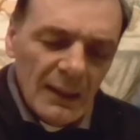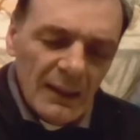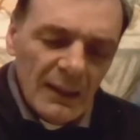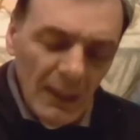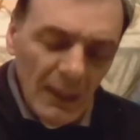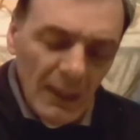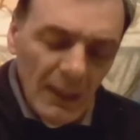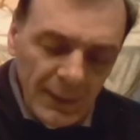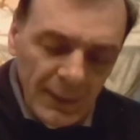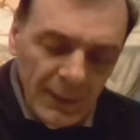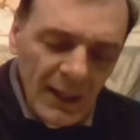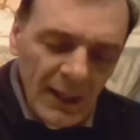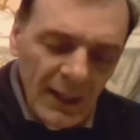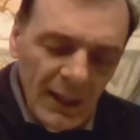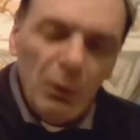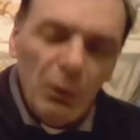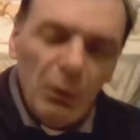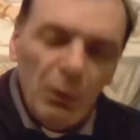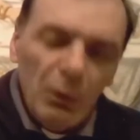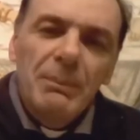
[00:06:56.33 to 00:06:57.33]
La preghiera è
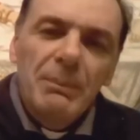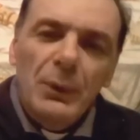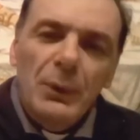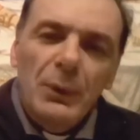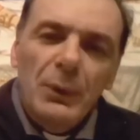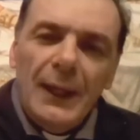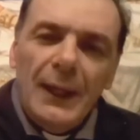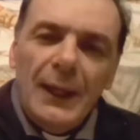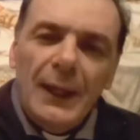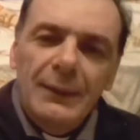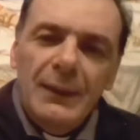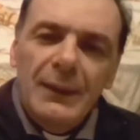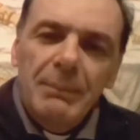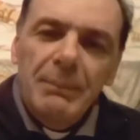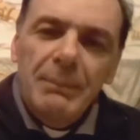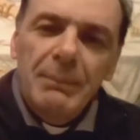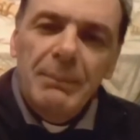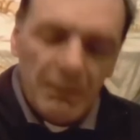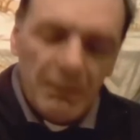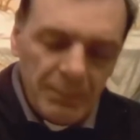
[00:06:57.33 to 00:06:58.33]
molto importante
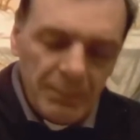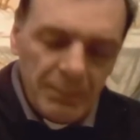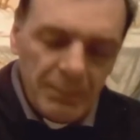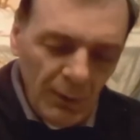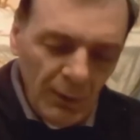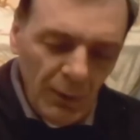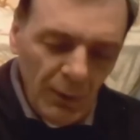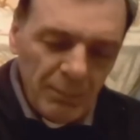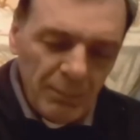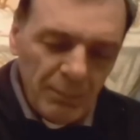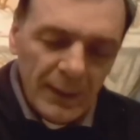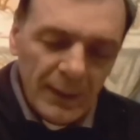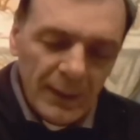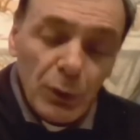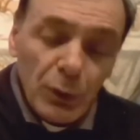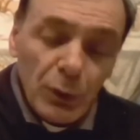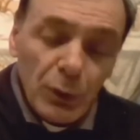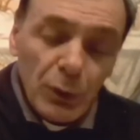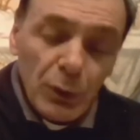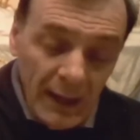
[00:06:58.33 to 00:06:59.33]
per capirlo, per
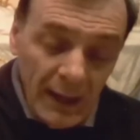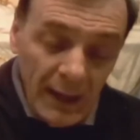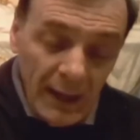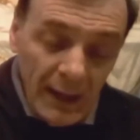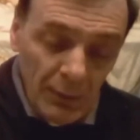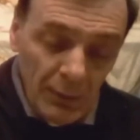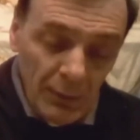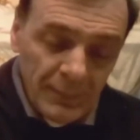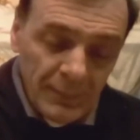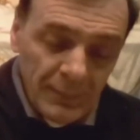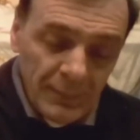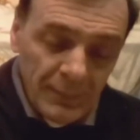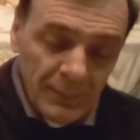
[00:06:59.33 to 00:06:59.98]
ritrovarlo.